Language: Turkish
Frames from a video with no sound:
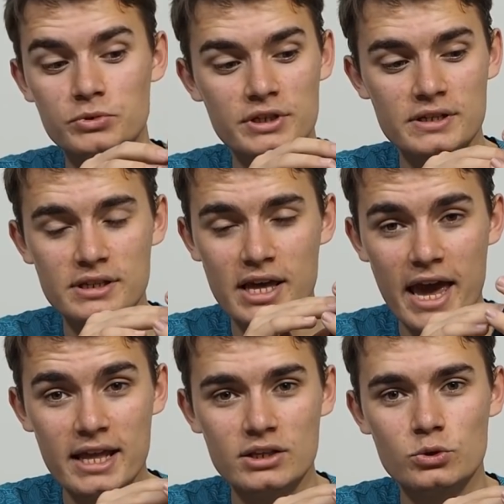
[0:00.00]
Cihazın
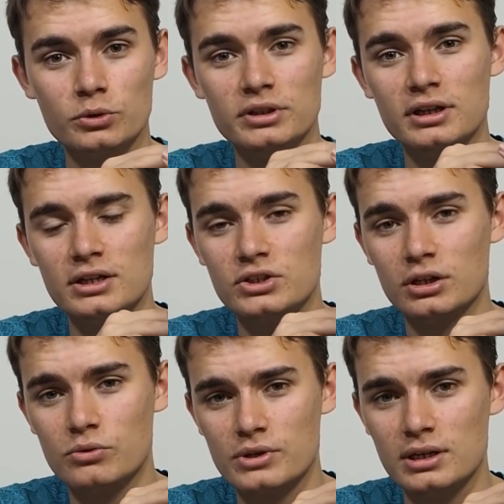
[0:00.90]
en çok dikkat
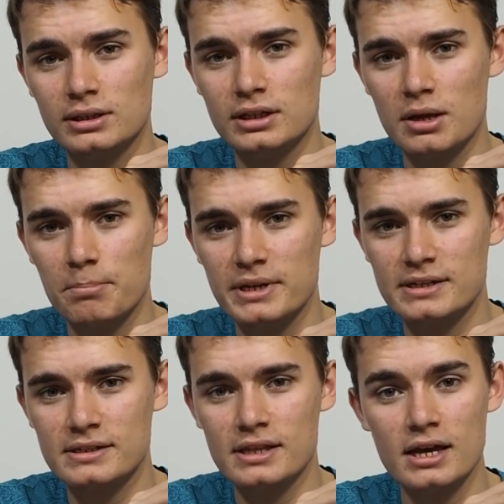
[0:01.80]
çeken özelliklerinden
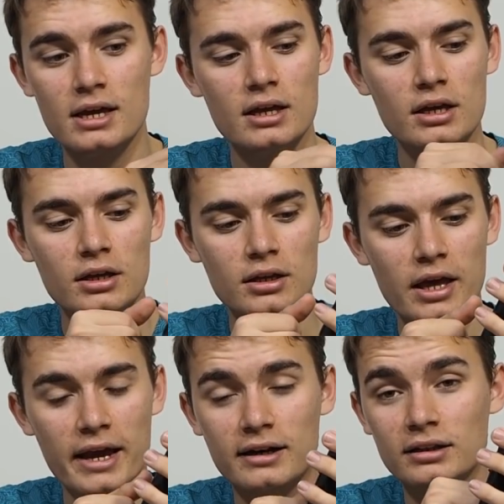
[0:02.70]
birisi de
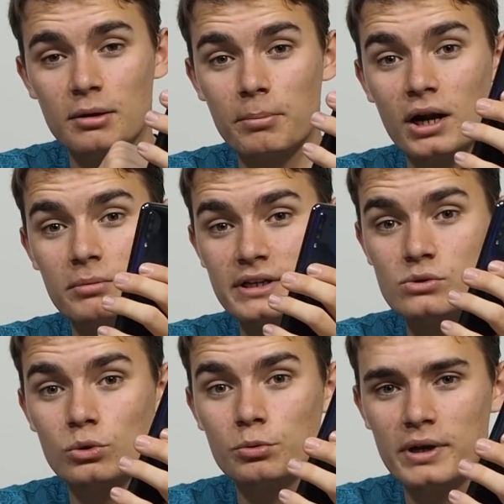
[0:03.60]
ekrandan parmak izi
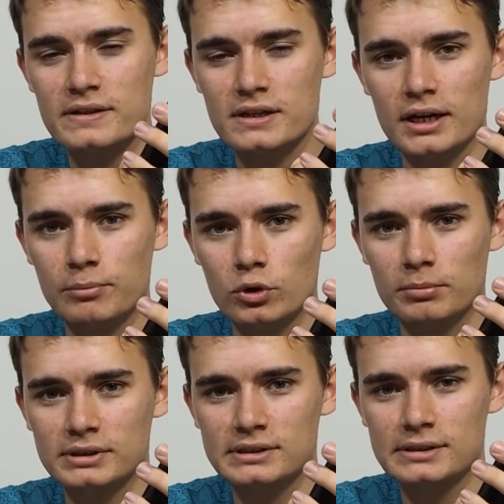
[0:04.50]
okumaya sahip
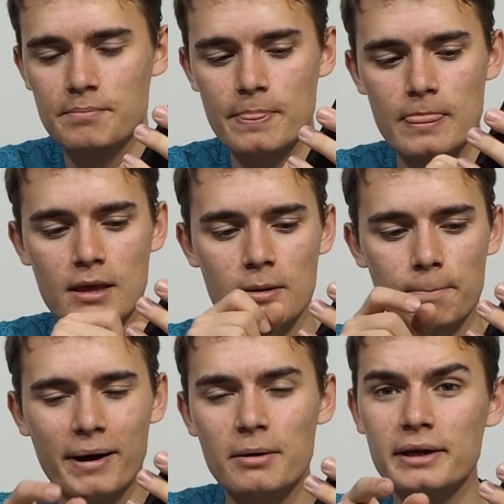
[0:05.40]
olması.
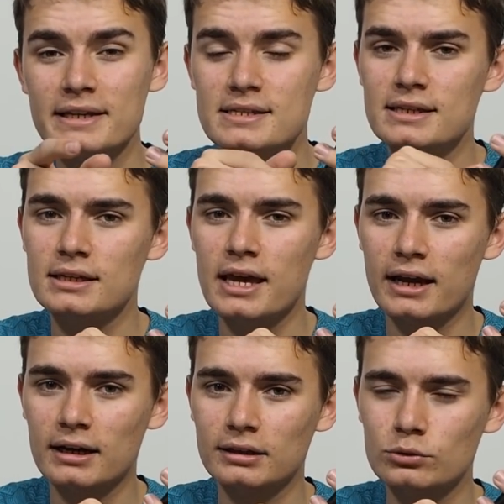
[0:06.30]
Parmak izi
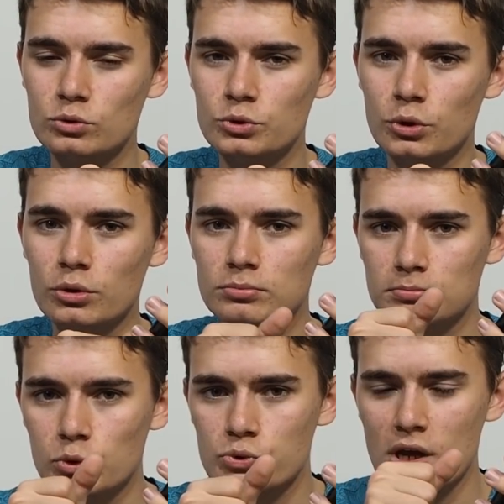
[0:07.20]
ekrandan okuyor.
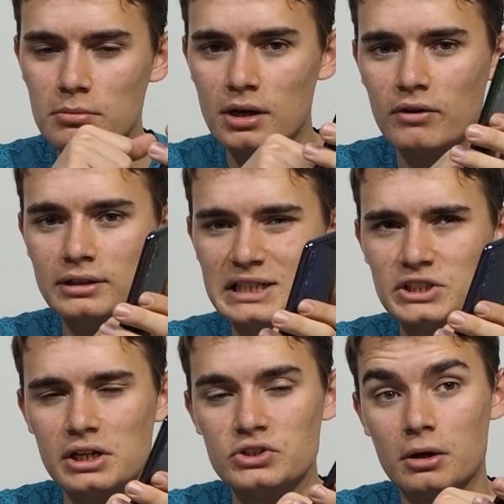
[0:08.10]
Bu güzel bir avantaj
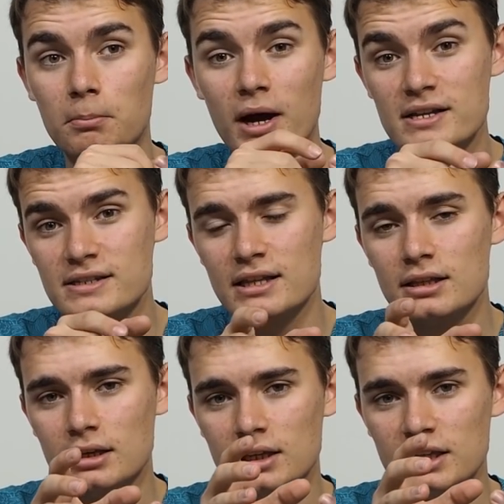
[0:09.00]
ancak bazen
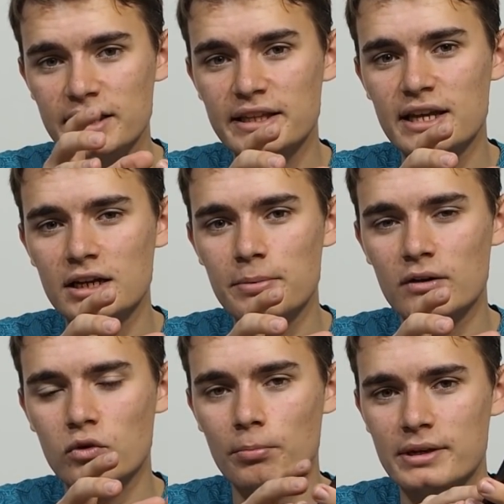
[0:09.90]
yeterli
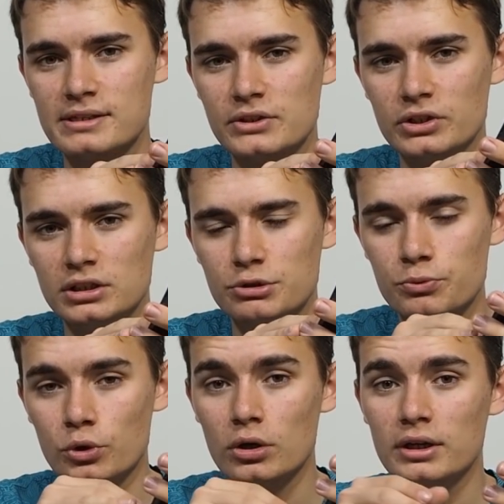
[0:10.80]
performansta
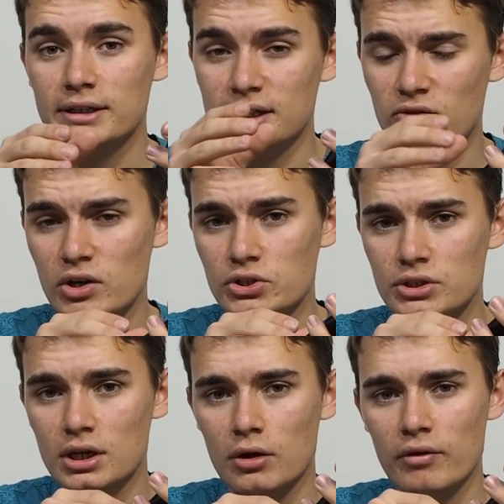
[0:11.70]
çalışmıyor.
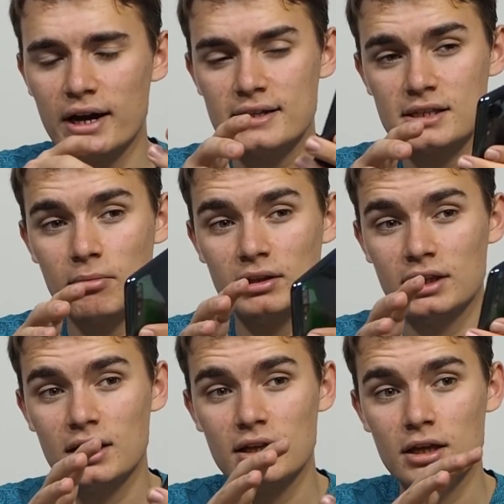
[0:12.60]
Yavaş ve aynı
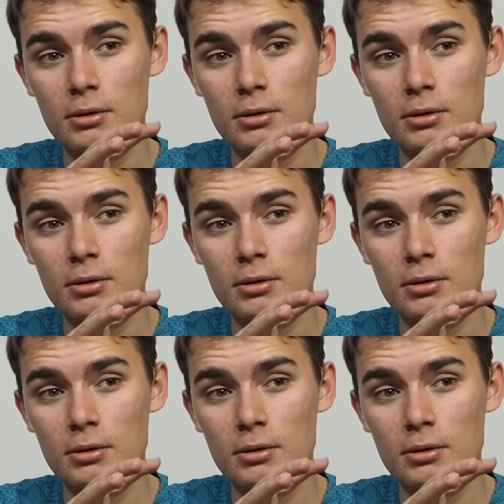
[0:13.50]
zamanda